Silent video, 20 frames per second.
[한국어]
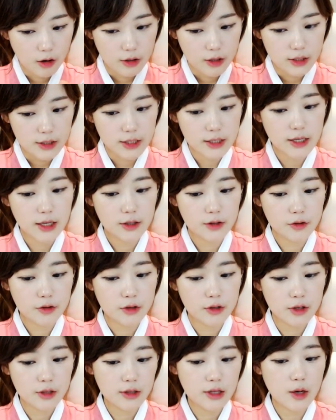2차 세계대전이
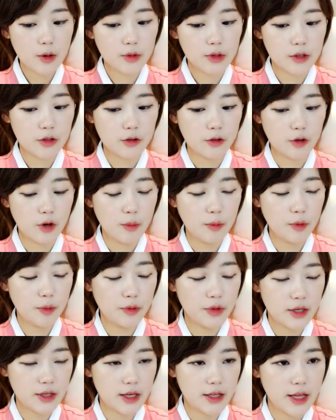끝나고 나서 그런
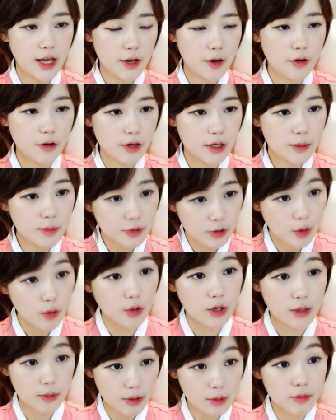부분에 대한 해결을 힘써,
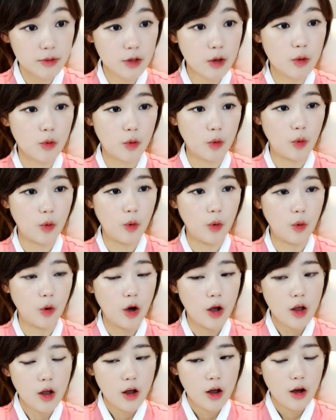힘썼고
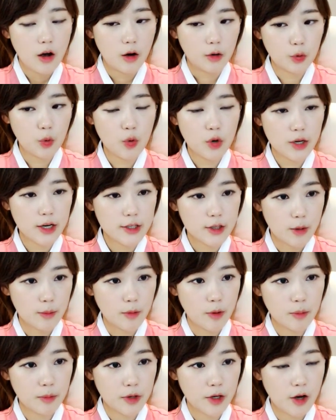어, 독일의
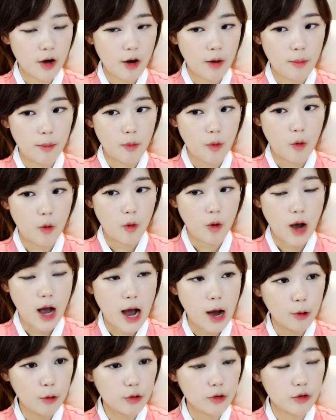전범기업 뭐
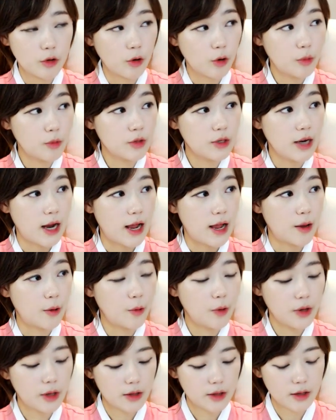아우, 여러분들이 알고
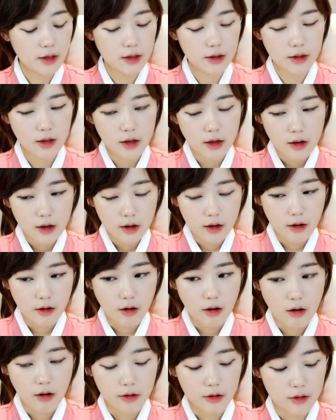있는
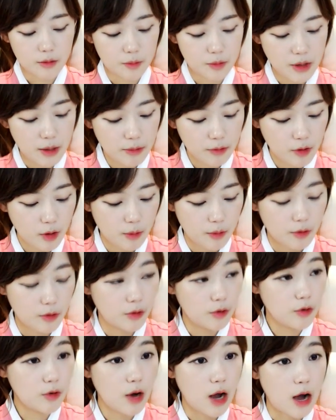그런
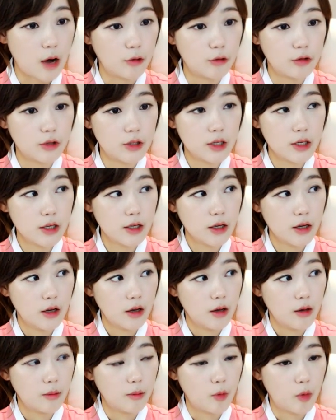BMW, 아우디,
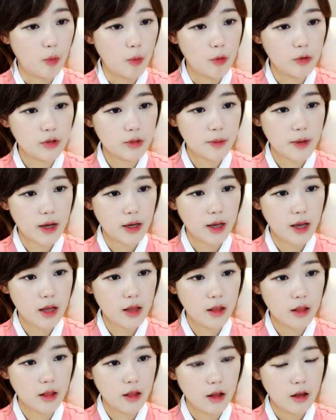뭐 폭스바겐
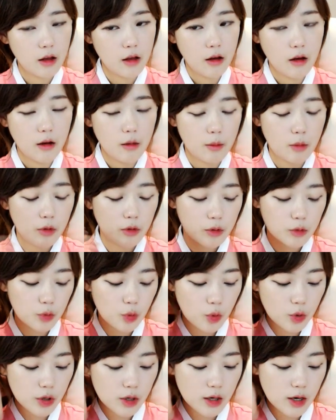뭐 그런
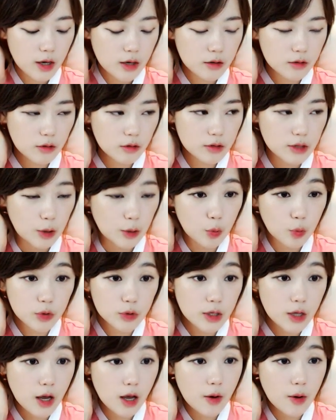독일의 그런
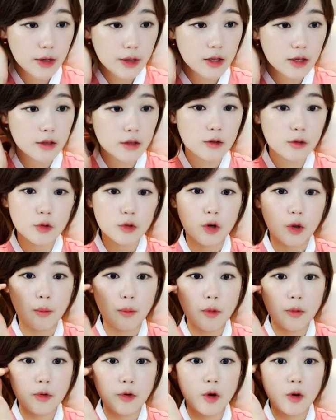자동차 회사들도
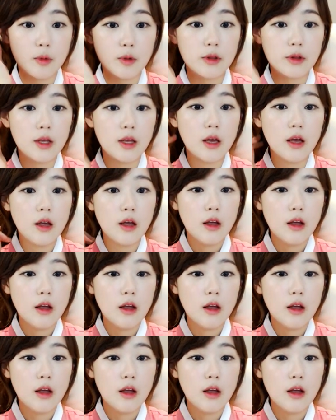전범기업인데